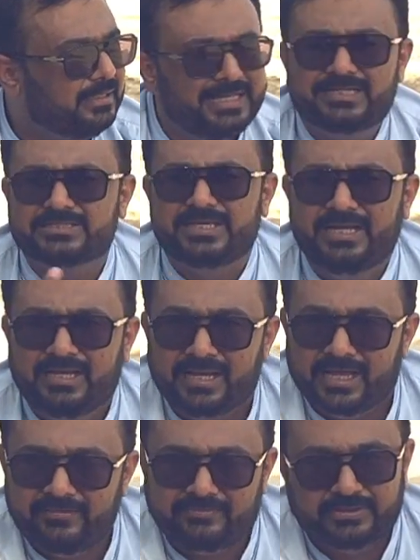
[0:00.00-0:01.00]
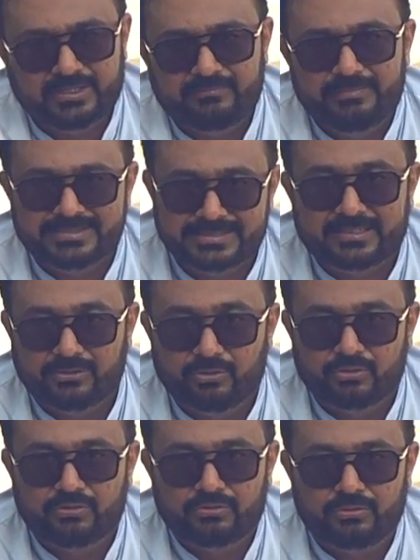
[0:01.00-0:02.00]
लग्जरी लाइफ की तरफ बेसिक
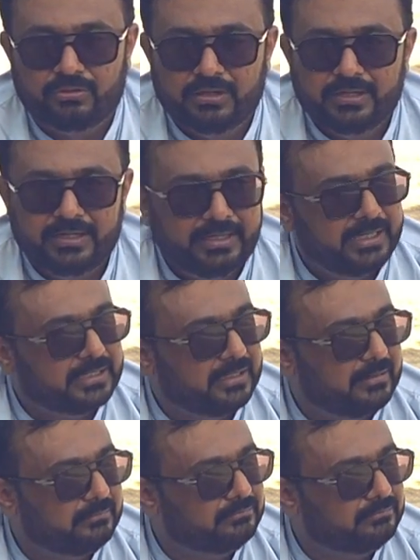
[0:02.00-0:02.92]
लोगों को एक